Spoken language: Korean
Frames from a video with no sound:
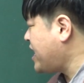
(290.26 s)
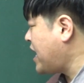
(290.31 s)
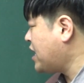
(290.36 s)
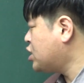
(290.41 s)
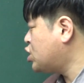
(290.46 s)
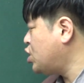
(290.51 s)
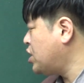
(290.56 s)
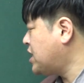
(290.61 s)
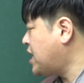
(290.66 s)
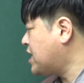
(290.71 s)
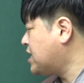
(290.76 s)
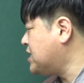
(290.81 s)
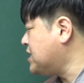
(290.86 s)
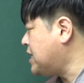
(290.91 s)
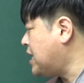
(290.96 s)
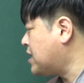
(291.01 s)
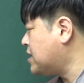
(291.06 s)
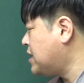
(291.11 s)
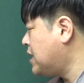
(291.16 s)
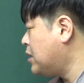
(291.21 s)
양수니까
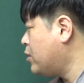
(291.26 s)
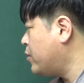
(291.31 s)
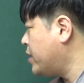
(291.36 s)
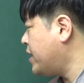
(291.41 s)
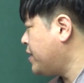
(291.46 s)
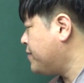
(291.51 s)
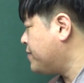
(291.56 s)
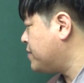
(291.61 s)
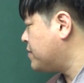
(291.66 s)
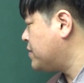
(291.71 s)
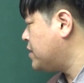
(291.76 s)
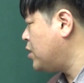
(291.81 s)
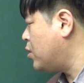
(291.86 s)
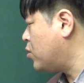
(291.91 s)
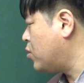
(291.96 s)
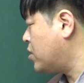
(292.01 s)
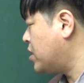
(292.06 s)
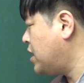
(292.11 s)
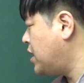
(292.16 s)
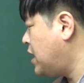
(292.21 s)
그냥 나오네.
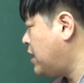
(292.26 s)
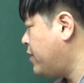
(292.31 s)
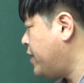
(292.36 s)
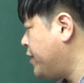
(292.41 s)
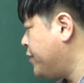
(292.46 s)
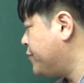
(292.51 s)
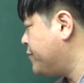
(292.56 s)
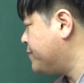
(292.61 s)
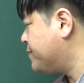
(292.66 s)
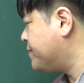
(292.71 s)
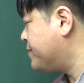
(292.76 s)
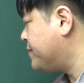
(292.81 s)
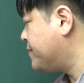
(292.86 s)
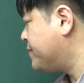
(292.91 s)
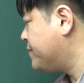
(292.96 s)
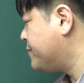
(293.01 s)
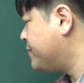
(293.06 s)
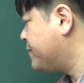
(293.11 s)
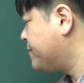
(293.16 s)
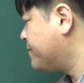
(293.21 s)
요렇게 나와요.
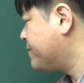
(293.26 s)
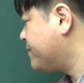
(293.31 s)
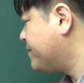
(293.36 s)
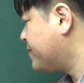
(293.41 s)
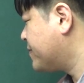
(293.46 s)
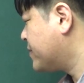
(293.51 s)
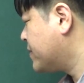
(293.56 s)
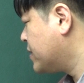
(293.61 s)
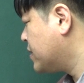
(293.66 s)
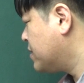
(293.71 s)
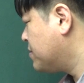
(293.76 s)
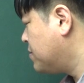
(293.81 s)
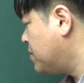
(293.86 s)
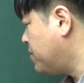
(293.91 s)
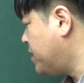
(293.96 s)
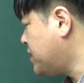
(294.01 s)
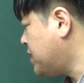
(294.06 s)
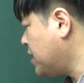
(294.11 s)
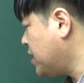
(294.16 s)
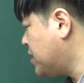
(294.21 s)

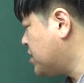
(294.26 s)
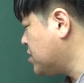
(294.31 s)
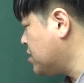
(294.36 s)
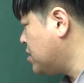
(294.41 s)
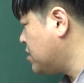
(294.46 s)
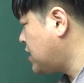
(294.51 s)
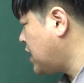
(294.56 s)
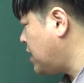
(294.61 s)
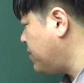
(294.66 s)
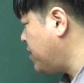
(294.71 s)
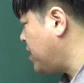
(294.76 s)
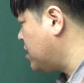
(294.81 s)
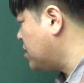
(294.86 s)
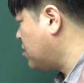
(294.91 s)
뭔지 알겠죠? 다음에